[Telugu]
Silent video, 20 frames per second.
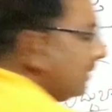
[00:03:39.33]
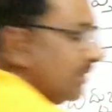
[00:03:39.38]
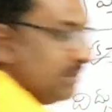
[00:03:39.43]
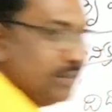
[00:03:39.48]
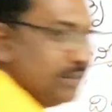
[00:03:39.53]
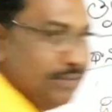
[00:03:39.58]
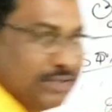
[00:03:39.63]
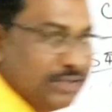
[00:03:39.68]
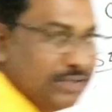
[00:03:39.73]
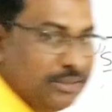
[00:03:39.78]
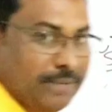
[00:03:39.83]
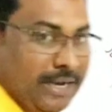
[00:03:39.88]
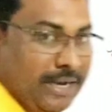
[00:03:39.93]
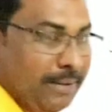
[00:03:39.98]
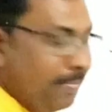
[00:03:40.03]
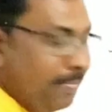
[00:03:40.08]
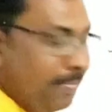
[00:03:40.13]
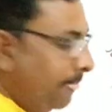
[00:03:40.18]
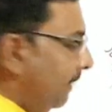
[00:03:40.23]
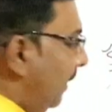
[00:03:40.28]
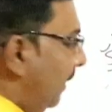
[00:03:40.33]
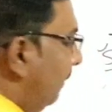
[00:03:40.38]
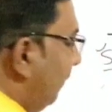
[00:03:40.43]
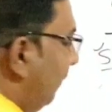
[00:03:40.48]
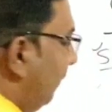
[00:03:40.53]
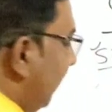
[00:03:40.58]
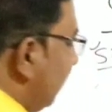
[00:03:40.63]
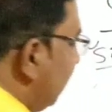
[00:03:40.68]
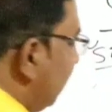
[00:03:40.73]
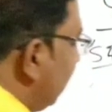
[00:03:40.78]
తెలిసిన విషయమే
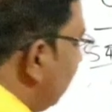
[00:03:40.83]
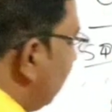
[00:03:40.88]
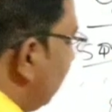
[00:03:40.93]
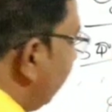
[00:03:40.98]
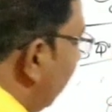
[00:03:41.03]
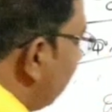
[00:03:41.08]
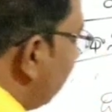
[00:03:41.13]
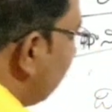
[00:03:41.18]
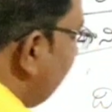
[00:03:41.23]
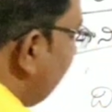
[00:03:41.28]
మరి దిద్దుబాటు